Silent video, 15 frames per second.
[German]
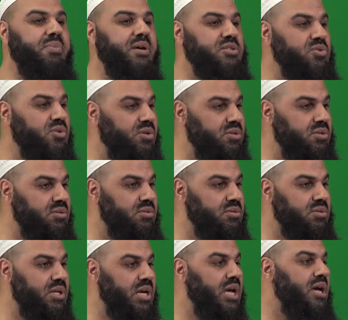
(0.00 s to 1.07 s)
Person
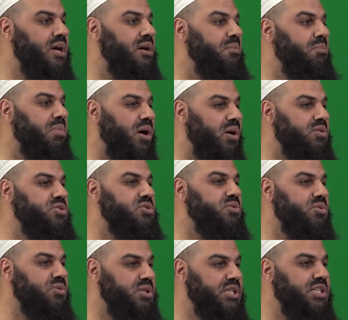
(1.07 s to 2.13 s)
brauchst
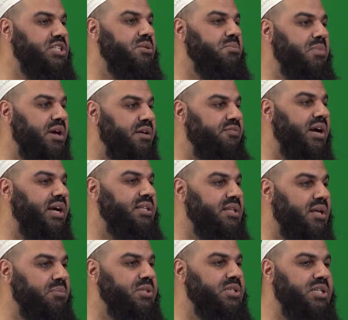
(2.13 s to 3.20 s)
du nicht mehr
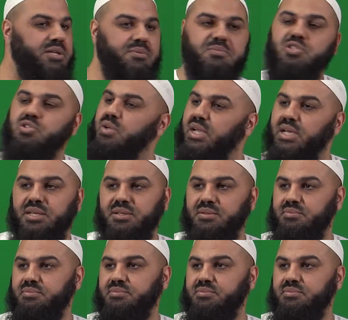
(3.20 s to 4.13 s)
weiter mit ihm zu reden.